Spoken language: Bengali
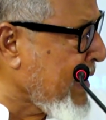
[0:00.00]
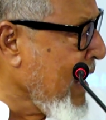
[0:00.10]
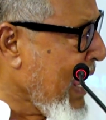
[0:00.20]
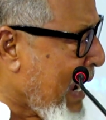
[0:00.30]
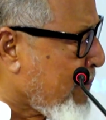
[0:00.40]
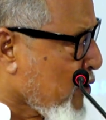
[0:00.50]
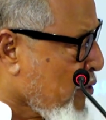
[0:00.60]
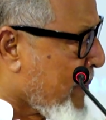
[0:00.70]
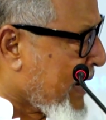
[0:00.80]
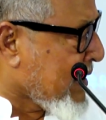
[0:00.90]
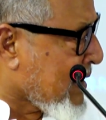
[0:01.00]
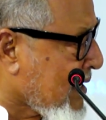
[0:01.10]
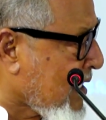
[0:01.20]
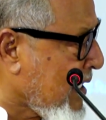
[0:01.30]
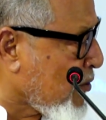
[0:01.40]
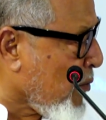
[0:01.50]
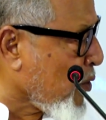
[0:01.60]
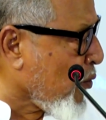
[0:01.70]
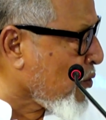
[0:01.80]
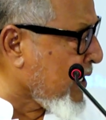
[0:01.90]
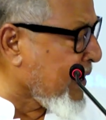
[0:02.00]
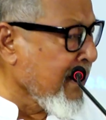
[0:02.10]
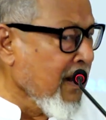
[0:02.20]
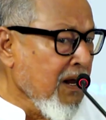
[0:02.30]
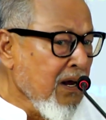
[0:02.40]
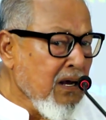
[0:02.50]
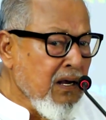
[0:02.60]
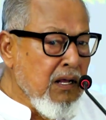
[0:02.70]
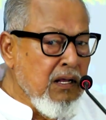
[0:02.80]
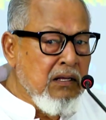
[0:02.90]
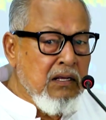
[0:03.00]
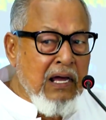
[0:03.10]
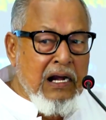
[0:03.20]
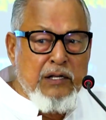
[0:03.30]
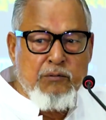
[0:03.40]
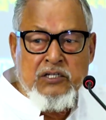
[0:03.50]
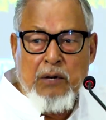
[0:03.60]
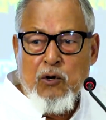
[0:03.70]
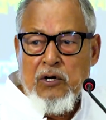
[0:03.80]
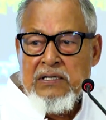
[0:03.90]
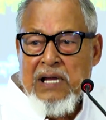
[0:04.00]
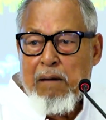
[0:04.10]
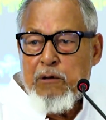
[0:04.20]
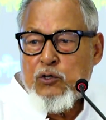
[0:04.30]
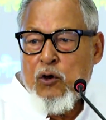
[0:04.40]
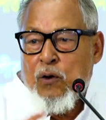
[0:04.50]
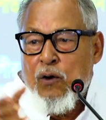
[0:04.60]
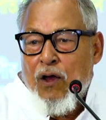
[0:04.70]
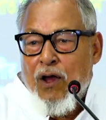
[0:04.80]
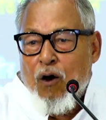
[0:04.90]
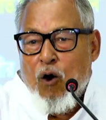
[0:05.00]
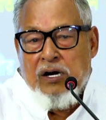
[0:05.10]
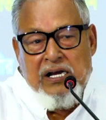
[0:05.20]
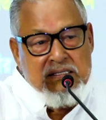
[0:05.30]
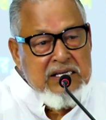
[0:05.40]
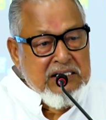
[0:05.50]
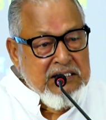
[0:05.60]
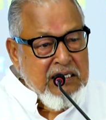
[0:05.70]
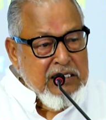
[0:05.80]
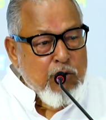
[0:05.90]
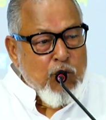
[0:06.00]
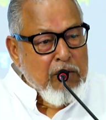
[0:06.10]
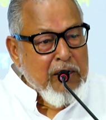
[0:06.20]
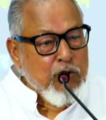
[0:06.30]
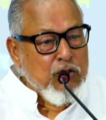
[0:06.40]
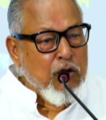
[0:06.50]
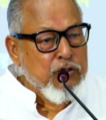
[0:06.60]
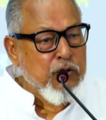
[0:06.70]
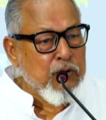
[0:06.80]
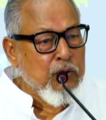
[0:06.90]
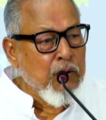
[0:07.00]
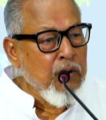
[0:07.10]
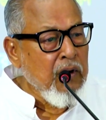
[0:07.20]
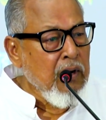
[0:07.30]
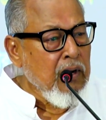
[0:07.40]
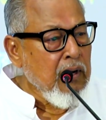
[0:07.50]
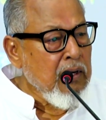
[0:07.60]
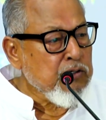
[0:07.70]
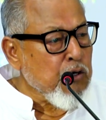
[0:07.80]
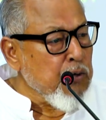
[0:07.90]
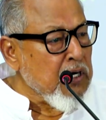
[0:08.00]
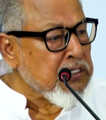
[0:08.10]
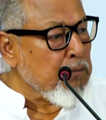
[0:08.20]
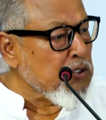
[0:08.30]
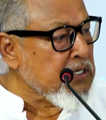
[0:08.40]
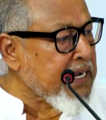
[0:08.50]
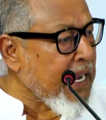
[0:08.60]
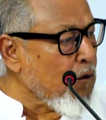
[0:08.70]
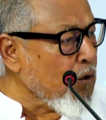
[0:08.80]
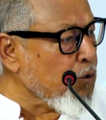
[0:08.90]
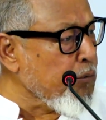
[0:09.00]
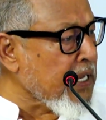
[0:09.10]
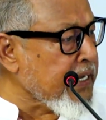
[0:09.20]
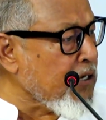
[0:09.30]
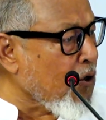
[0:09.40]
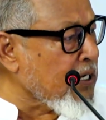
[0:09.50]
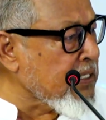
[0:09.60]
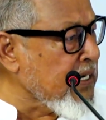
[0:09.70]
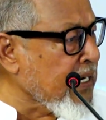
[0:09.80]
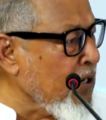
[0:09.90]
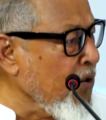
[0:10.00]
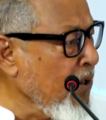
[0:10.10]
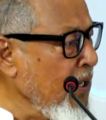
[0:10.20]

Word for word: নাই আমরা তো পারি তাদেরকে দমন করতে খালেদ মুসা বললেন যে আমি তো অর্ডার দিয়ে আসছি তাদের গোলা বারুদ দেওয়ার জন্য শহীদুল্লাহ সাহেব বলছে কেন তুমি আগে এটা অর্ডার দিলে কেন